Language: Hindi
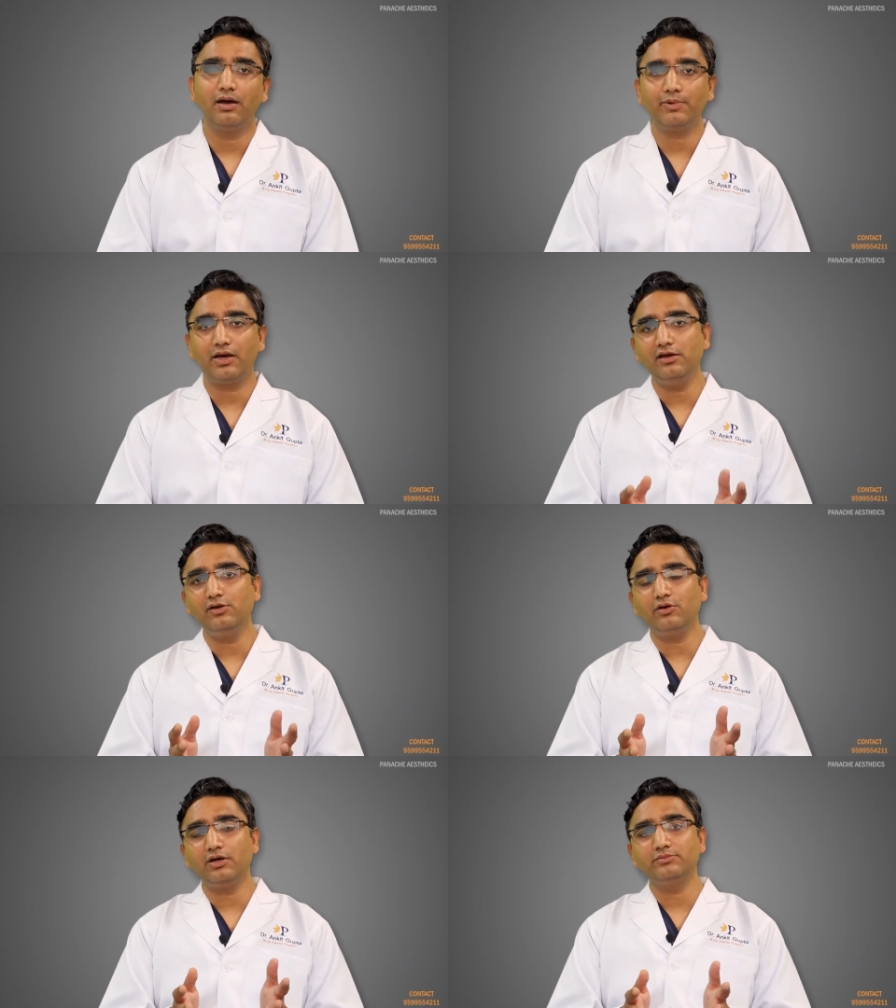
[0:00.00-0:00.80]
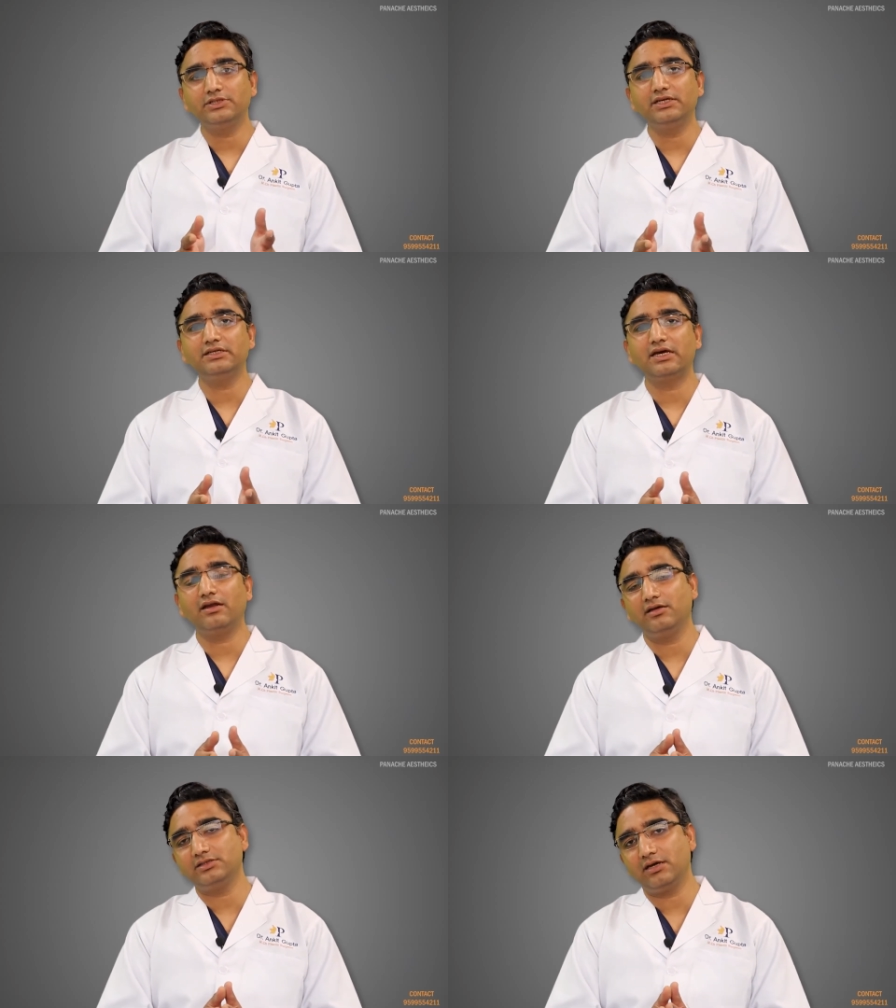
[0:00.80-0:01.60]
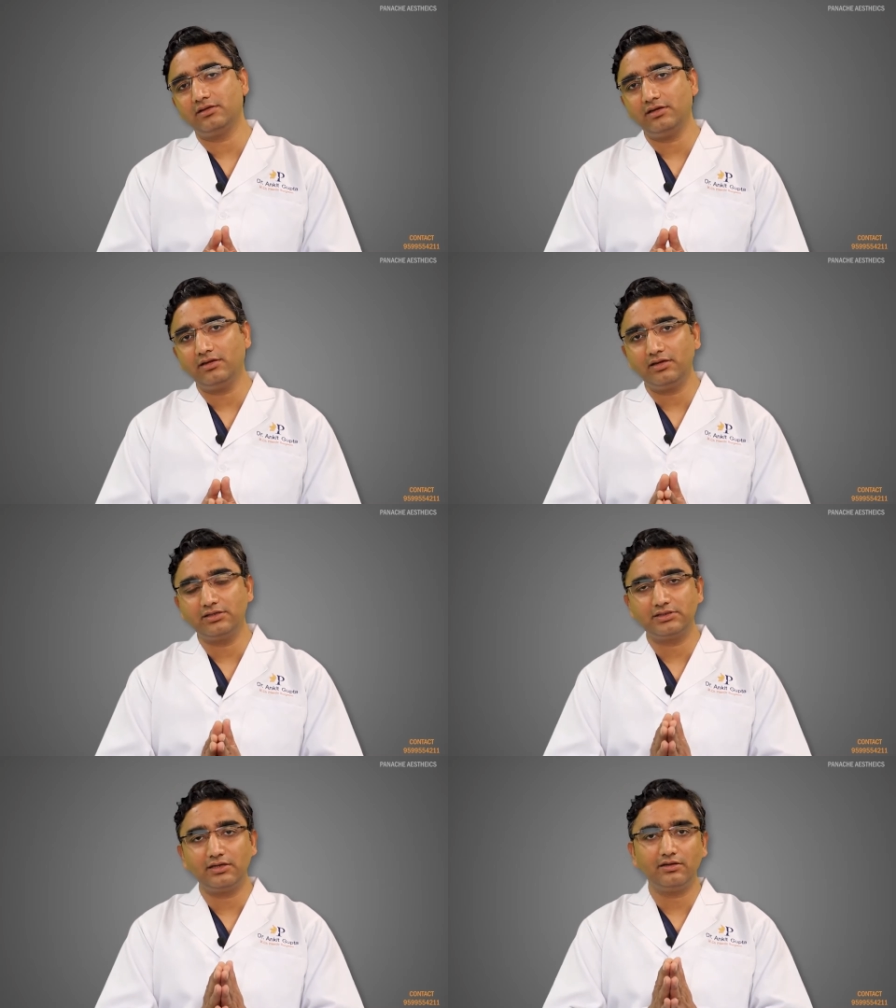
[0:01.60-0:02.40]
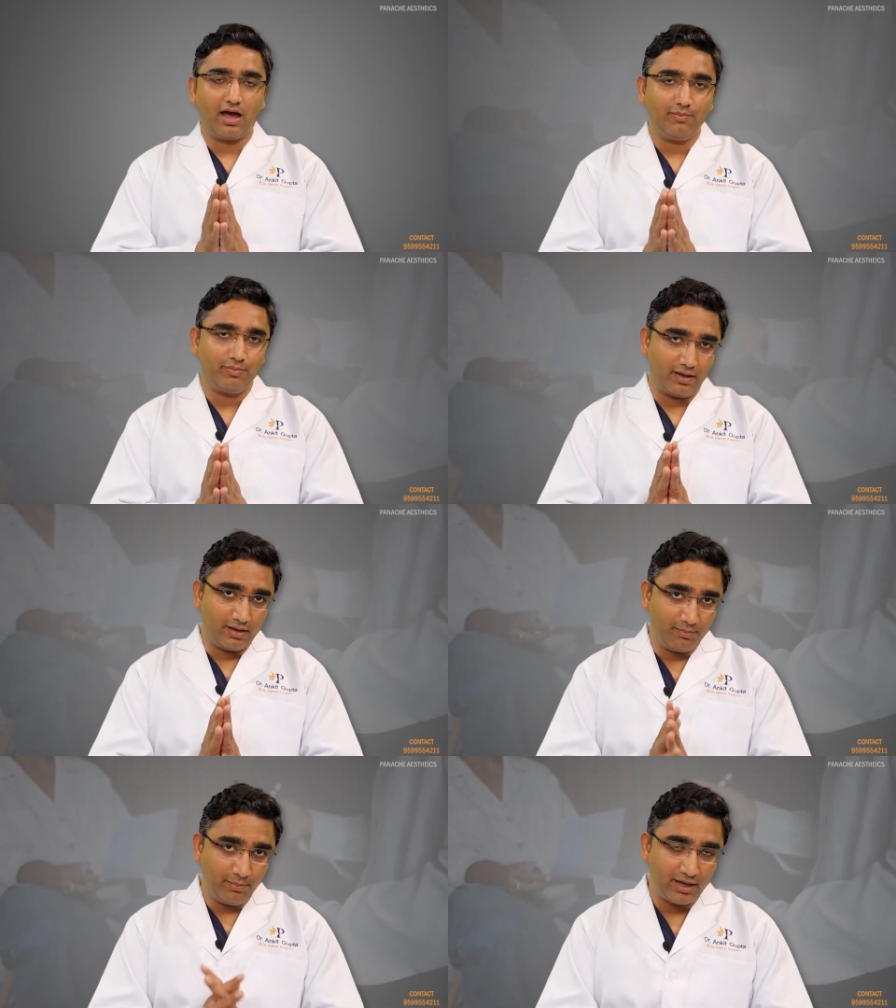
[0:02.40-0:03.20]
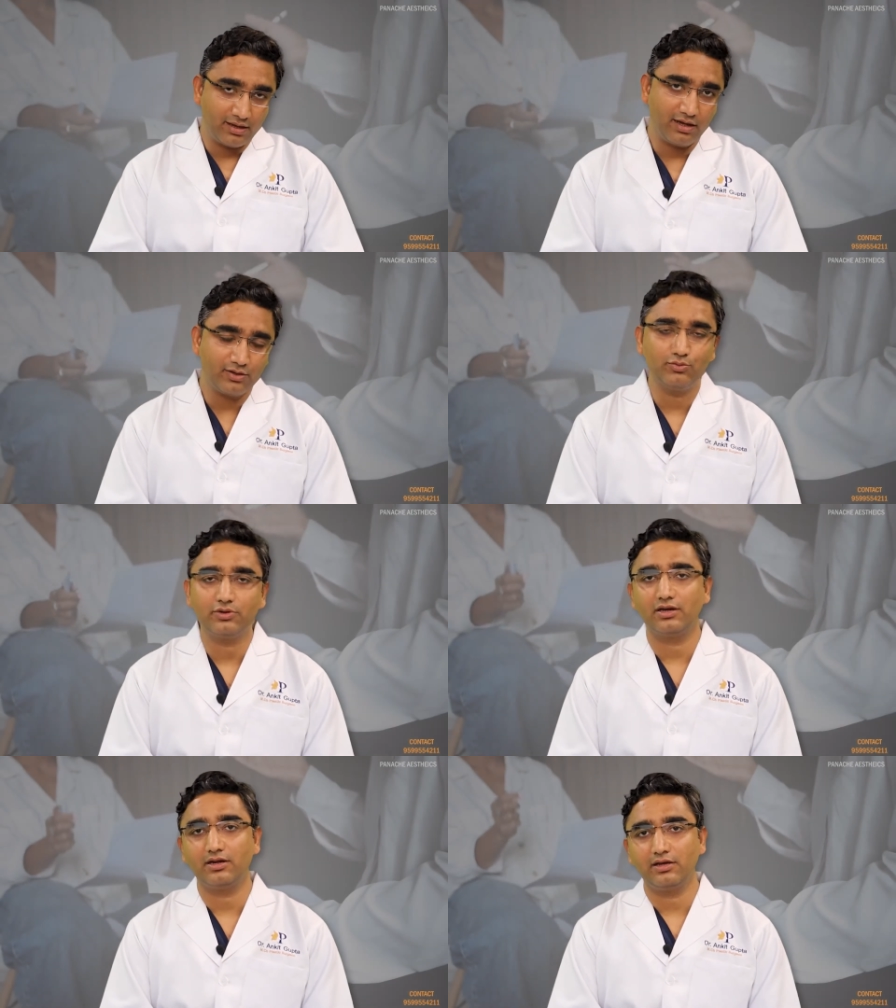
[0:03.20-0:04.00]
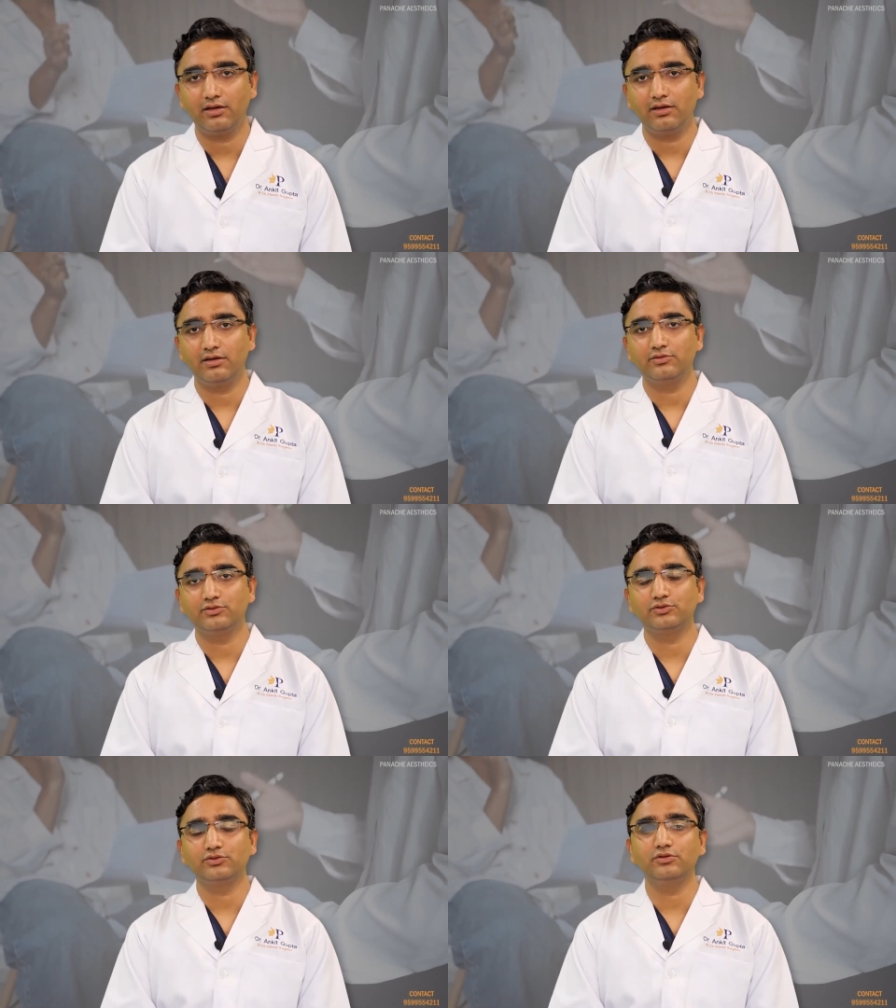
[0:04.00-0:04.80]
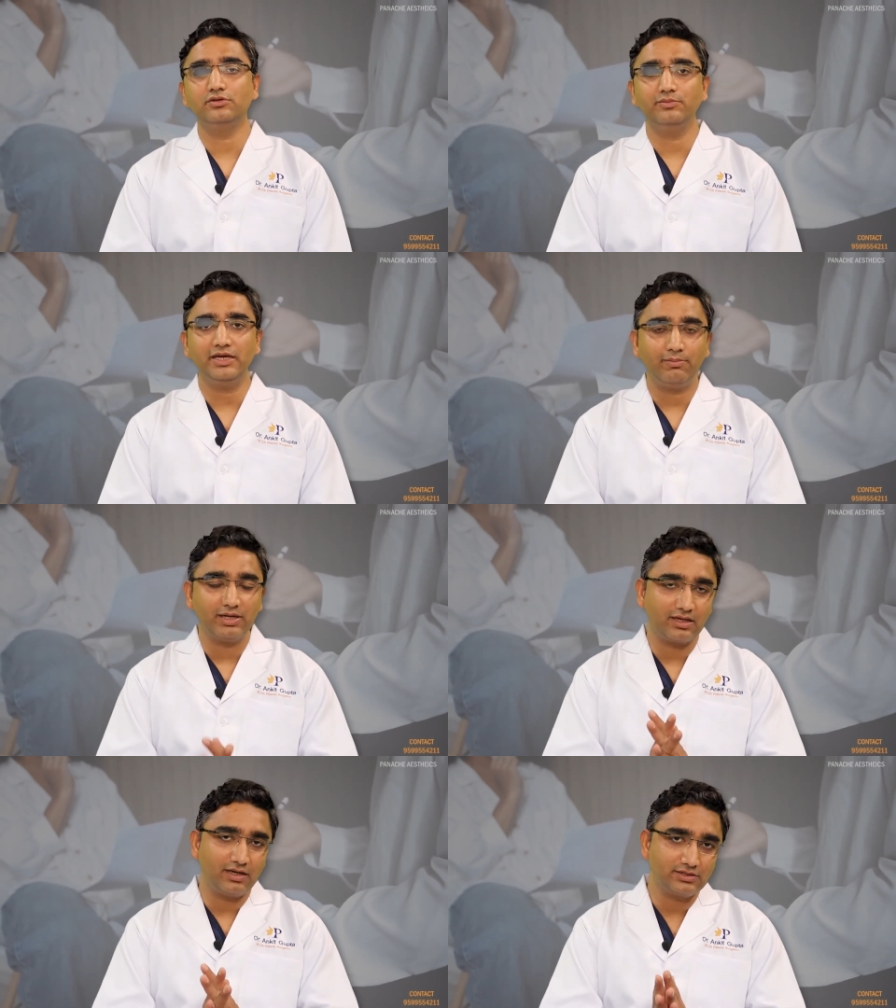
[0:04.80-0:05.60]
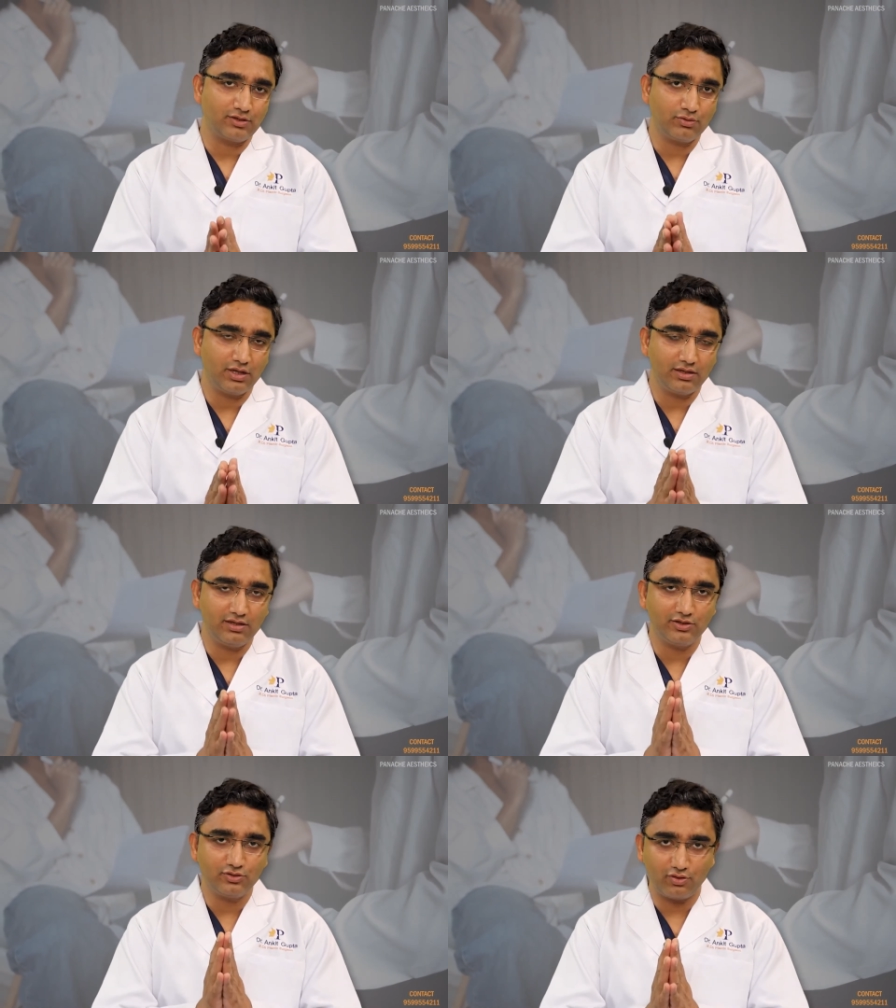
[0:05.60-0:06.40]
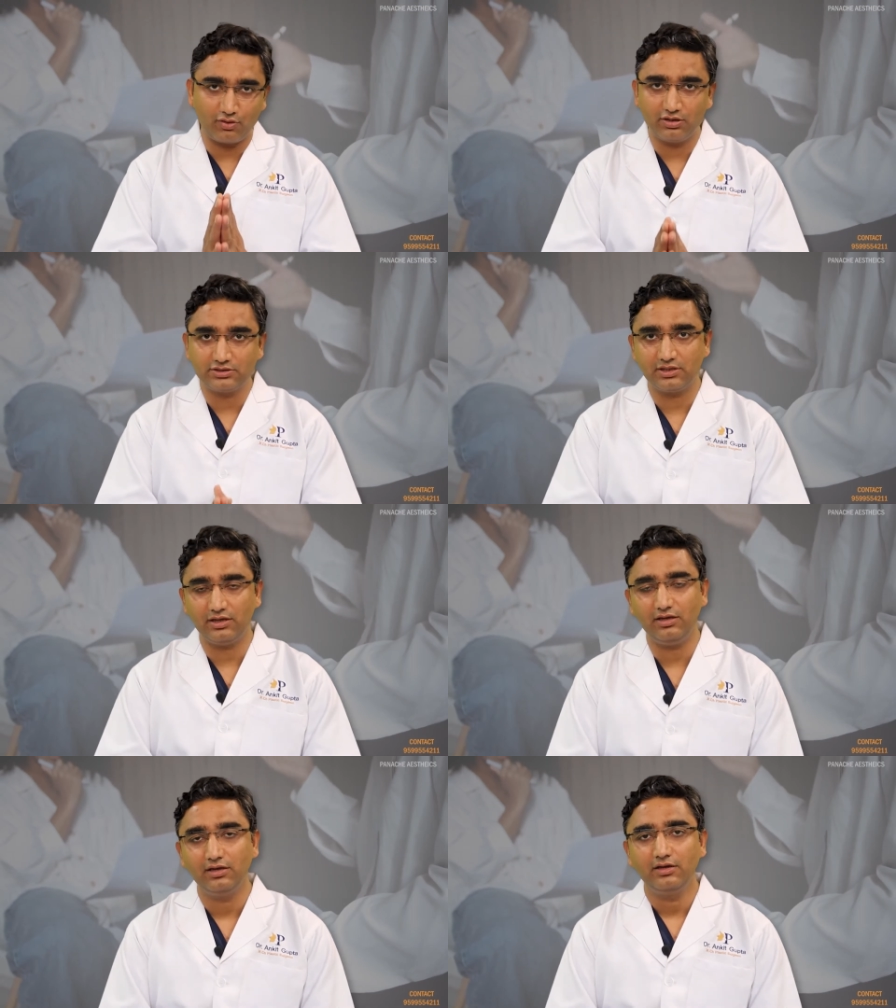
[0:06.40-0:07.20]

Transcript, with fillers: अब कई लोग हमसे ये जानना चाहते हैं कि सर आप महंगा क्यों कर रहे हैं सो so, मैं ये बताना चाहूँगा कि ये जो कॉस्ट है